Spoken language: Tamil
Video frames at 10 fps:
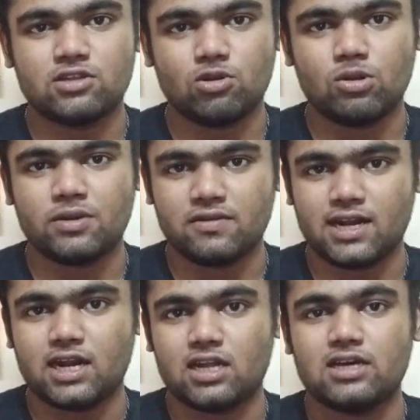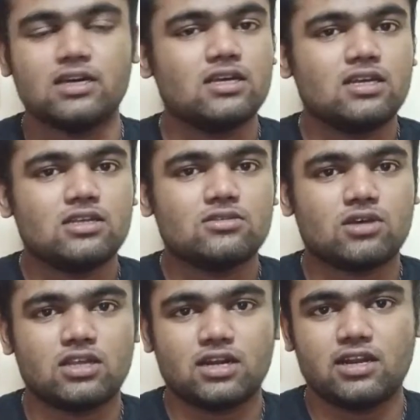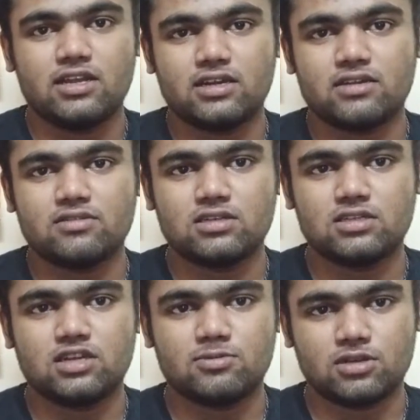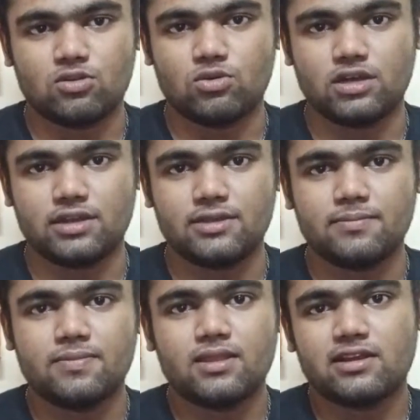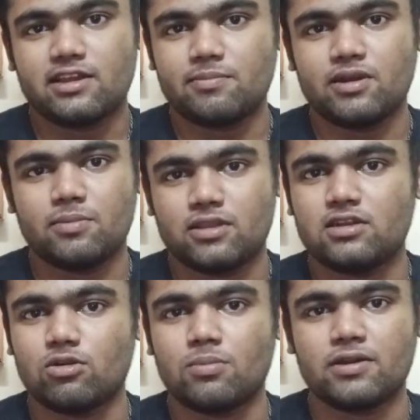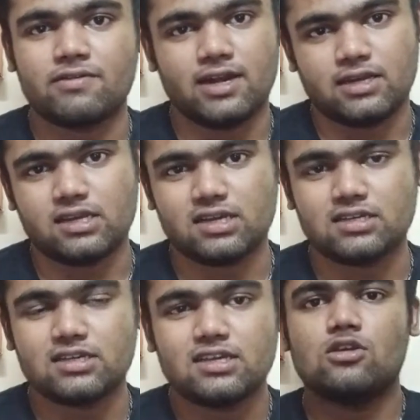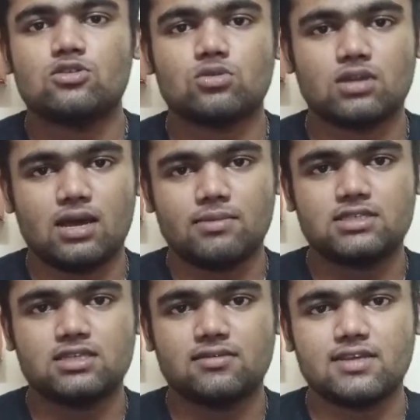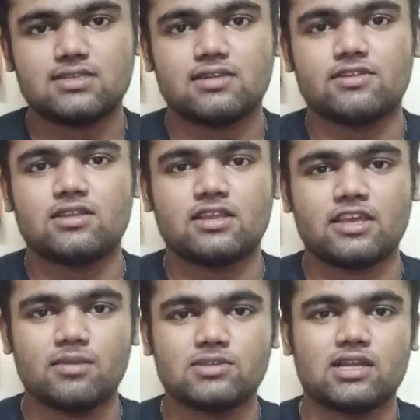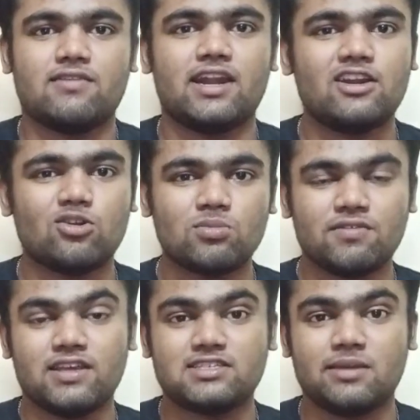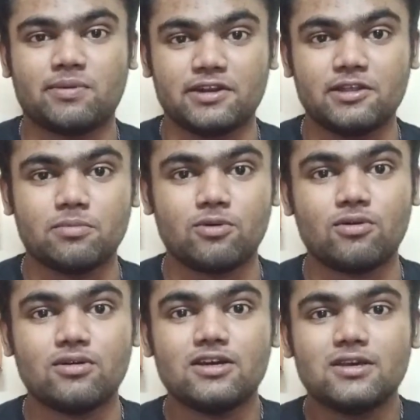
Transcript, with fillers: வந்து டவுன்லோட் பண்ணி விளையாடலாம் ஸோ அதுக்கான லிங்க்கை நான் வந்து டிஸ்கிரிப்ஷனில் கொடுக்குறேன் கிளிக் பண்ணி பார்த்து டவுன்லோட் பண்ணி விளையாடுக்குங்க ஸோ நாம் சின்ன வயசில் வந்து இந்த கேம்ஸ்லாம் விளையாண்டு ரொம்பவே என்ஜாய் பண்ணியிருப்போம்